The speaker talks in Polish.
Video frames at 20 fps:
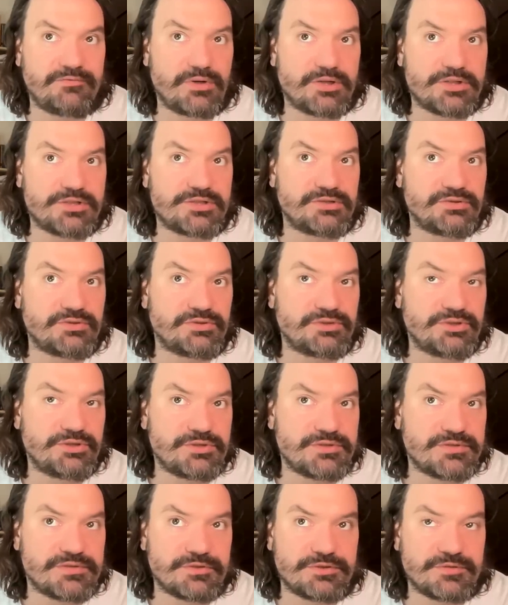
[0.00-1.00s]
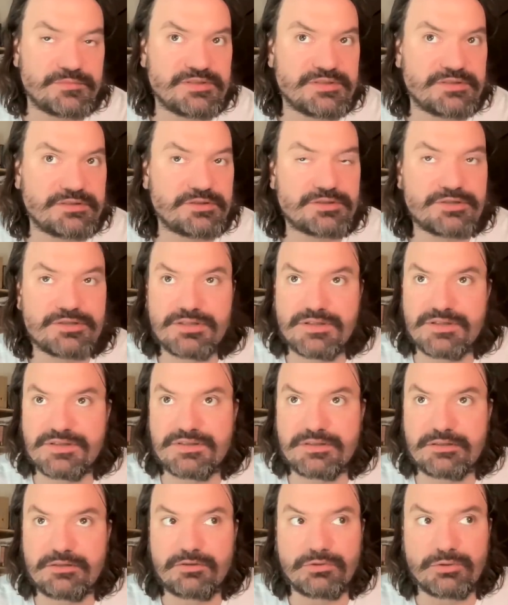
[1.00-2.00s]
właśnie do
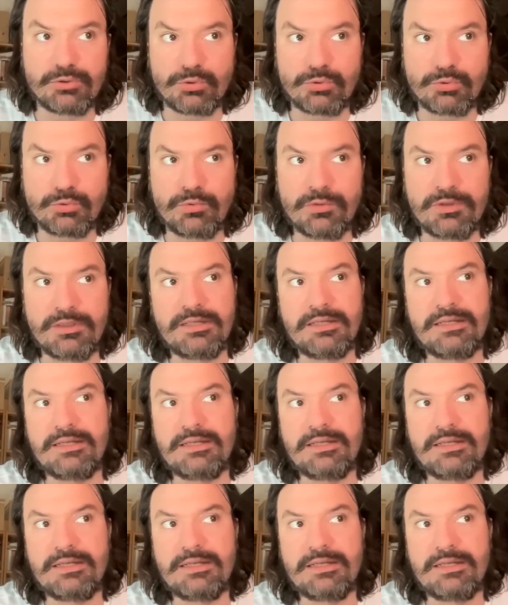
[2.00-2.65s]
1830 roku.